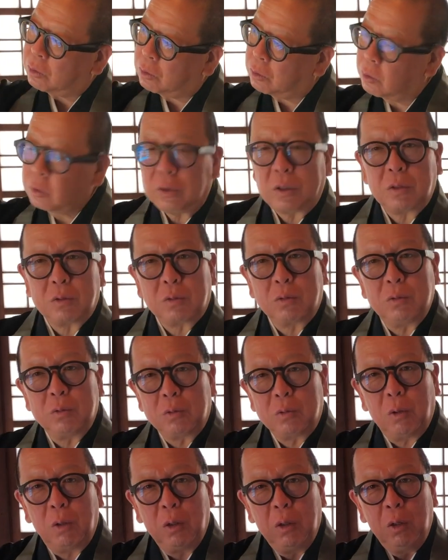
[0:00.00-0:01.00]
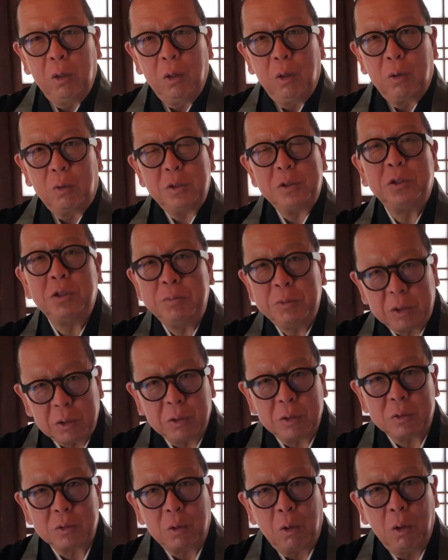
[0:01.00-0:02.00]
てなってくるとこれ地味じゃ
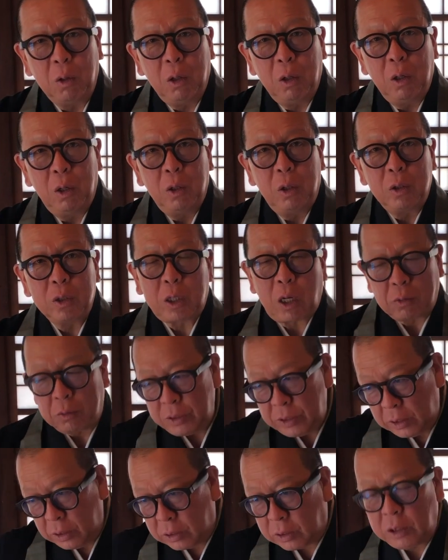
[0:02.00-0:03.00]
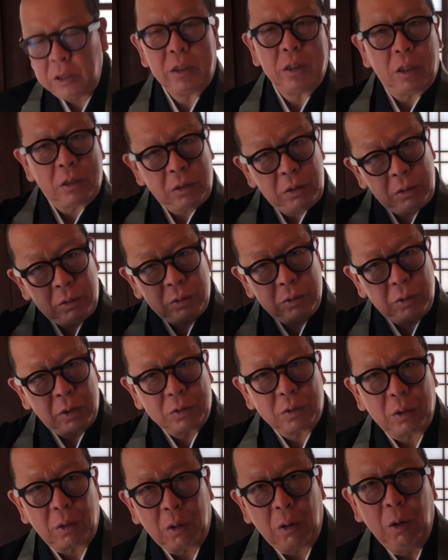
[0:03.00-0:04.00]
ないですか100人キンキラキンって
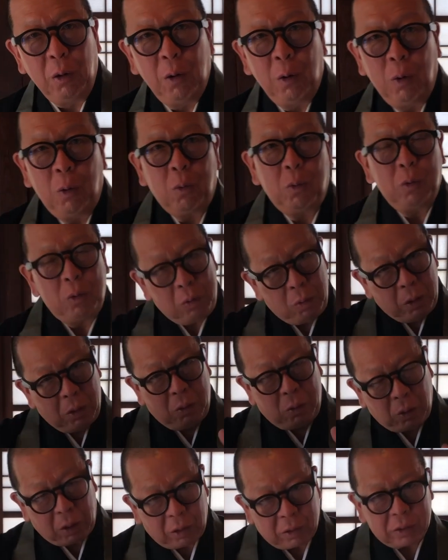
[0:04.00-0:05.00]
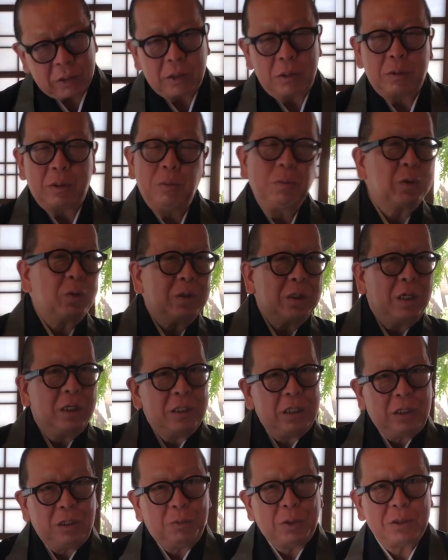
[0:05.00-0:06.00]
なったらこれはほらでもそれが
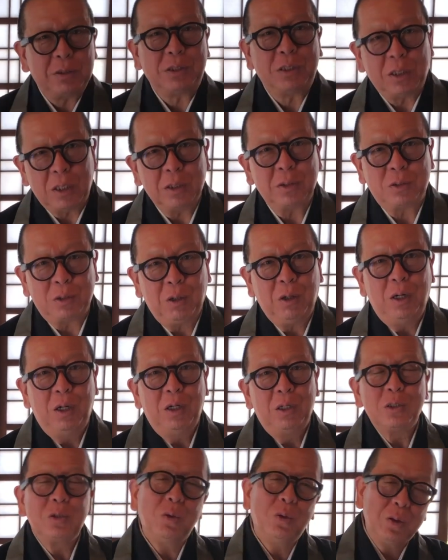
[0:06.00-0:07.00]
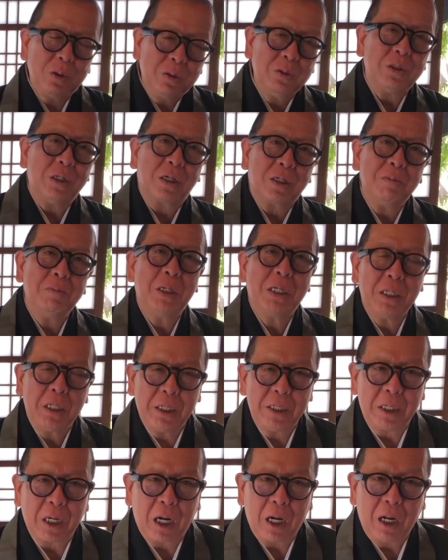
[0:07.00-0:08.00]
いい悪いじゃないですよそういうふうに決まり
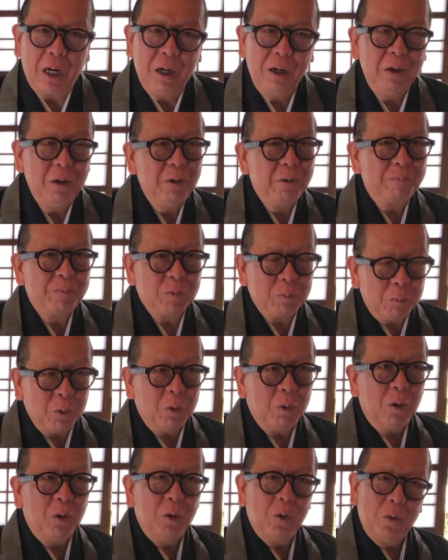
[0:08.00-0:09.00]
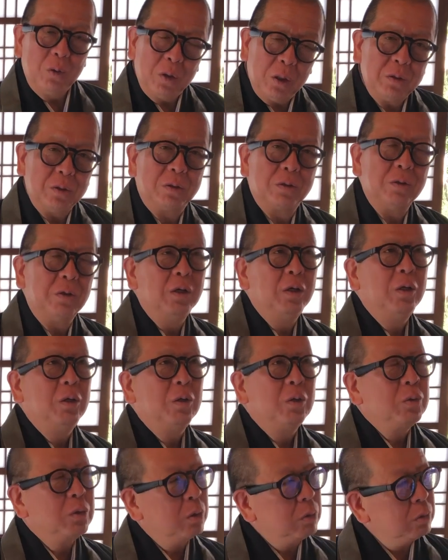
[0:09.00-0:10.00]
なんだからもうなんですよ
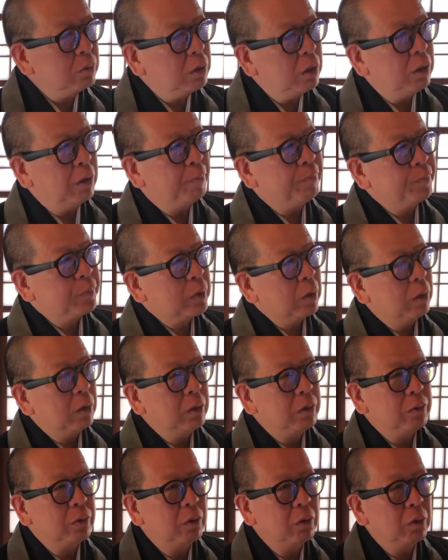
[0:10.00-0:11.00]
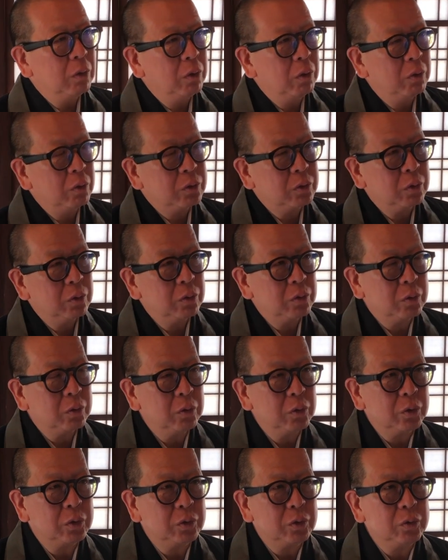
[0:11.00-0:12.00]
なのであの曹
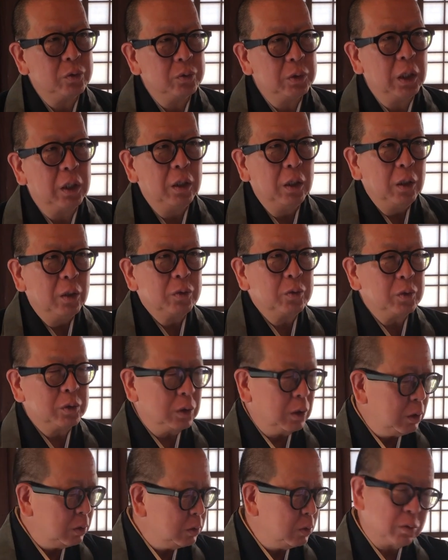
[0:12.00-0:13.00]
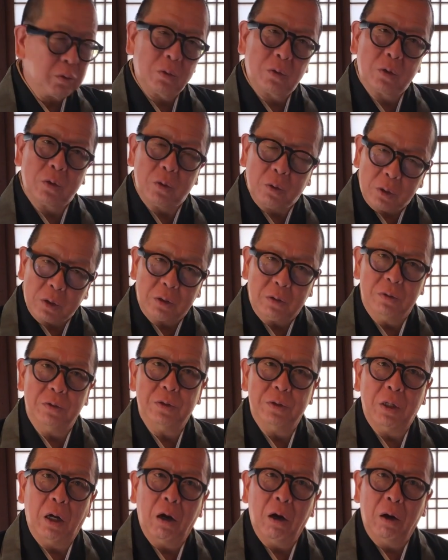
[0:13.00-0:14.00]
洞宗はどちらかというと黒い軍
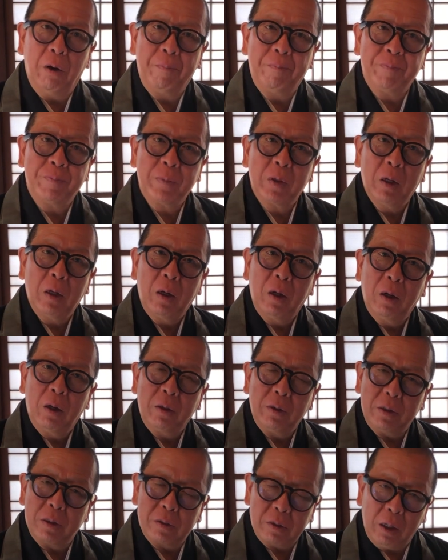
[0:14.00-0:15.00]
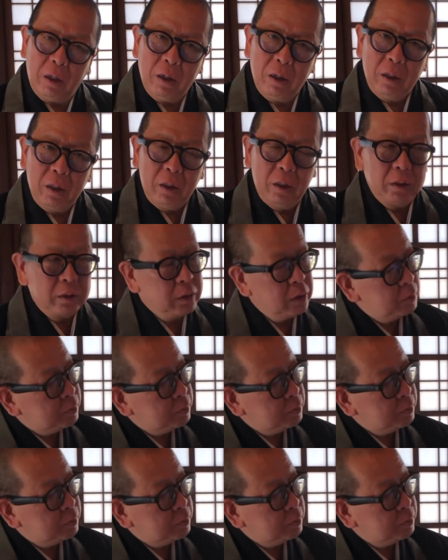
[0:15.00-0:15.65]
団ですねで